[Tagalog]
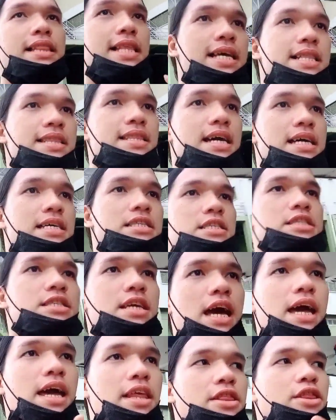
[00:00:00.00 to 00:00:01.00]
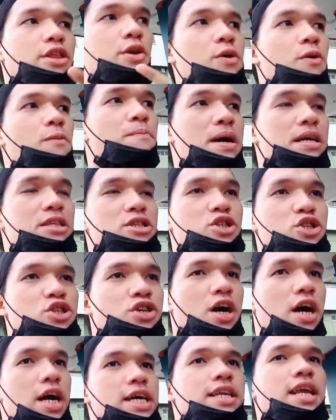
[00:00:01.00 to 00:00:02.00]
attendance kay True punch
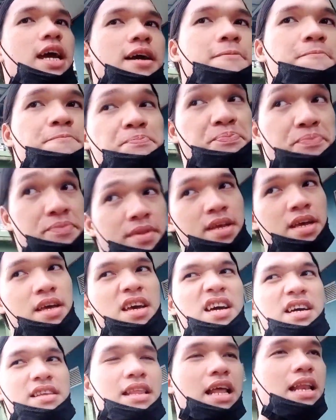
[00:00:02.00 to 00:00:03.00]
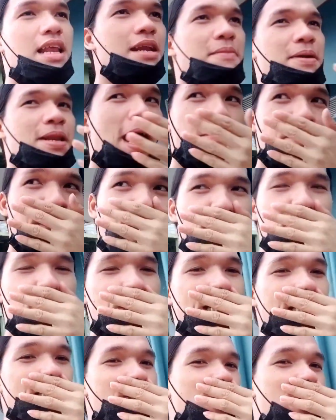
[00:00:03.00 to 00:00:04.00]
card. Dala naman labi na
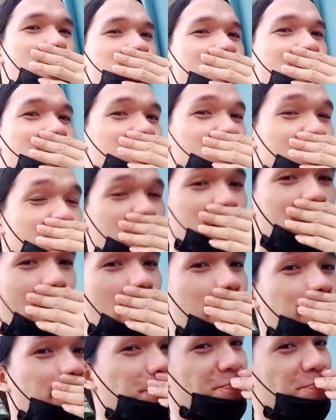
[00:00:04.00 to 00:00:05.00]
mong gusto ng punch card eh.